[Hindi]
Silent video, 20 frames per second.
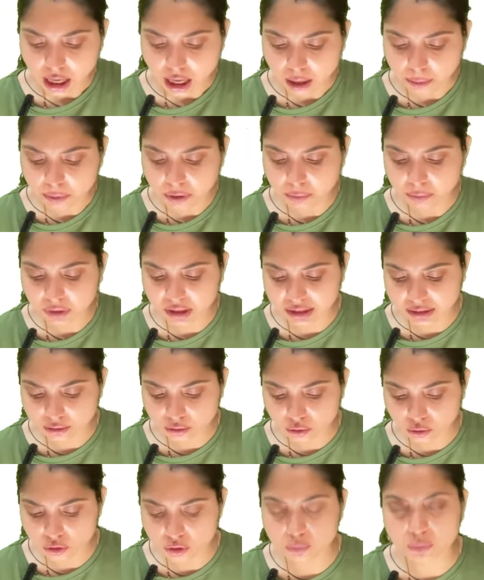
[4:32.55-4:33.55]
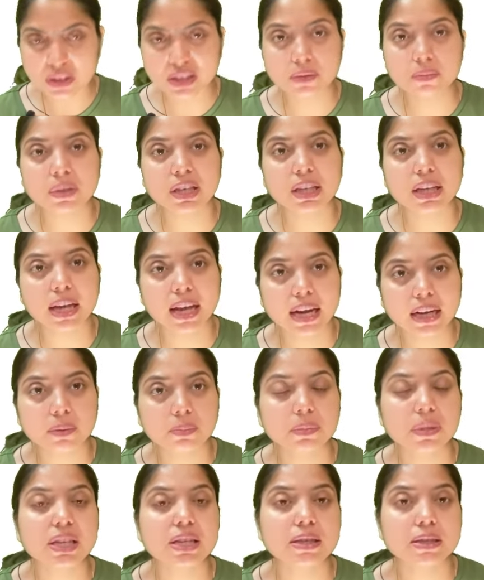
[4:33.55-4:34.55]
अब हम डिस्क को स्पेसिमेन के हेड
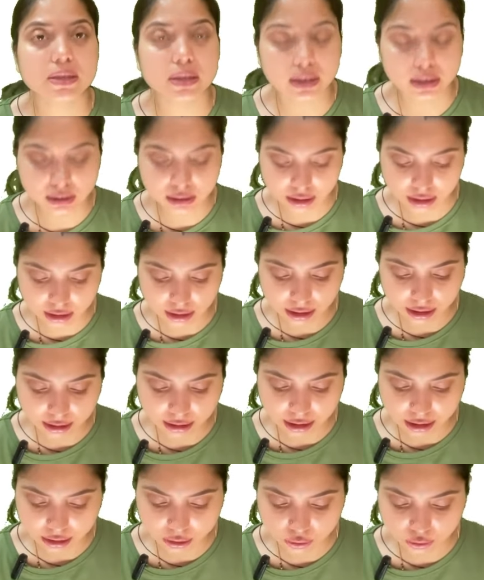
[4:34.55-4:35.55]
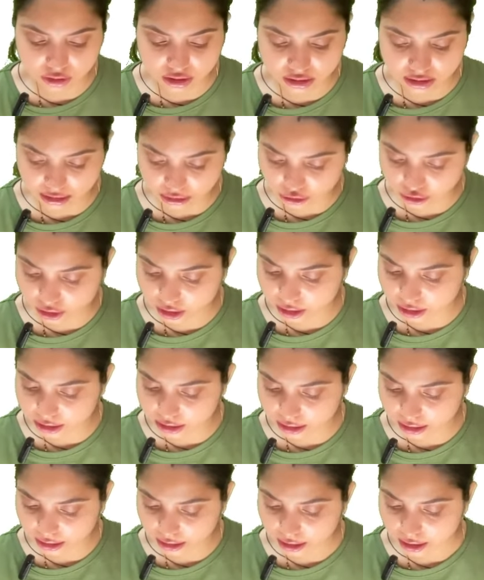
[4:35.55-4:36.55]
में इंसर्ट करते हैं ताकि उसकी सेक्शनिंग कर
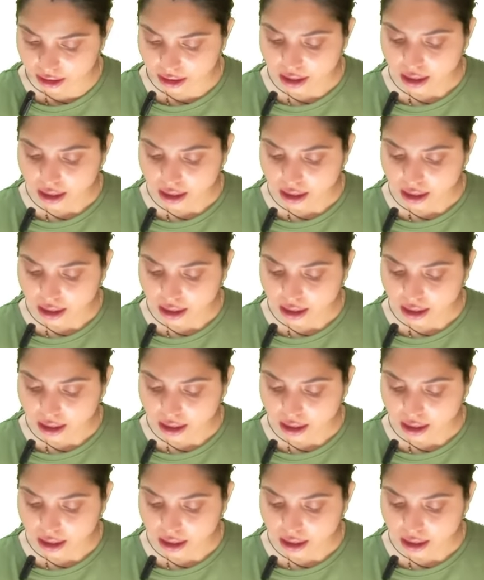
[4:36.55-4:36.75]
सके